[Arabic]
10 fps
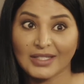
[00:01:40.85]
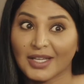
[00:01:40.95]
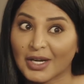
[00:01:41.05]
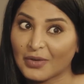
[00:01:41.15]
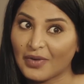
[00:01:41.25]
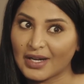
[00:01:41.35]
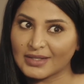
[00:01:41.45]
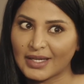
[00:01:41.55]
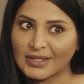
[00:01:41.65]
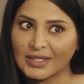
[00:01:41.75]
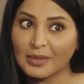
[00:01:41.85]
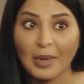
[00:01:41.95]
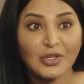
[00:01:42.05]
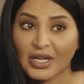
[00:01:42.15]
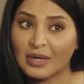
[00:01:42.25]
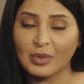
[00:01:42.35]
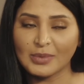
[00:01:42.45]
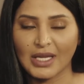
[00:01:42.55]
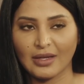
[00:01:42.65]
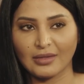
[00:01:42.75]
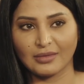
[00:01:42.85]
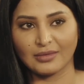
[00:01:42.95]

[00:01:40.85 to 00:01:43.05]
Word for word: ترى كفالة اليتيم أجرها مو بسهل